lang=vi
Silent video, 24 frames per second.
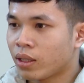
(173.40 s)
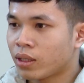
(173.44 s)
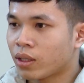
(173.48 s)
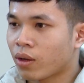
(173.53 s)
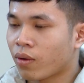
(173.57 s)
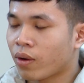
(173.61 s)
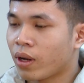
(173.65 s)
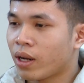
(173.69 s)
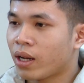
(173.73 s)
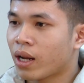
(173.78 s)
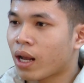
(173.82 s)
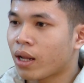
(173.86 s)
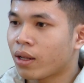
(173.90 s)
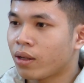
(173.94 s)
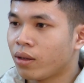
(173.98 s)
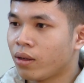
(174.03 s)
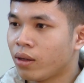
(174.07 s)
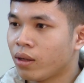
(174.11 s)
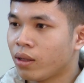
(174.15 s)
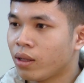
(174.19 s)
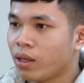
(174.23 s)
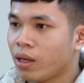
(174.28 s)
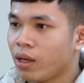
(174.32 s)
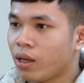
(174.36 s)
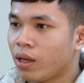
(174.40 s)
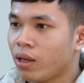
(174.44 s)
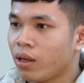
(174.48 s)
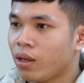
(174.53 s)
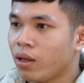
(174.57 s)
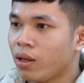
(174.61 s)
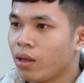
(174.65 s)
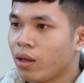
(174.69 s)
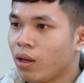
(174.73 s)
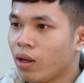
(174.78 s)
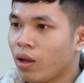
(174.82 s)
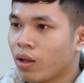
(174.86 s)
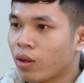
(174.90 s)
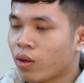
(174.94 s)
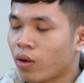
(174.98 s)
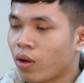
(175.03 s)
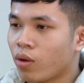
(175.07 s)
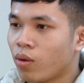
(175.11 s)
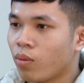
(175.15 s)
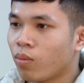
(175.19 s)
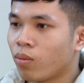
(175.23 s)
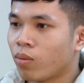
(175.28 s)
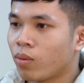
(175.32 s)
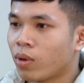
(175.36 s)
Sau khi ra trường thì
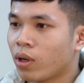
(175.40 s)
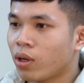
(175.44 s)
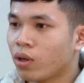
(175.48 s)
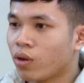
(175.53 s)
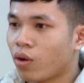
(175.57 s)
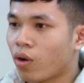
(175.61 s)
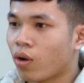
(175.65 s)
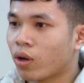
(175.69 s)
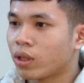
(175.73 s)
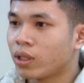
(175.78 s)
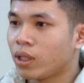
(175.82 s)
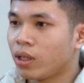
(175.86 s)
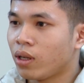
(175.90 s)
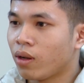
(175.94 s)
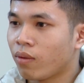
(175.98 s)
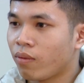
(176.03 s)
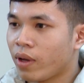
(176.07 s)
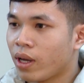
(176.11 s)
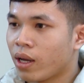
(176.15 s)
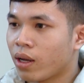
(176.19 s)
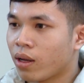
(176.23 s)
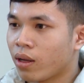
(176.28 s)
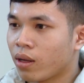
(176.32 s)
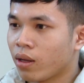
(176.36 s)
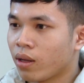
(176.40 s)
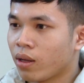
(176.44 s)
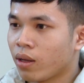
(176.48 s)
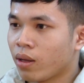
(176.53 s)
tôi cũng rất khó xin được việc.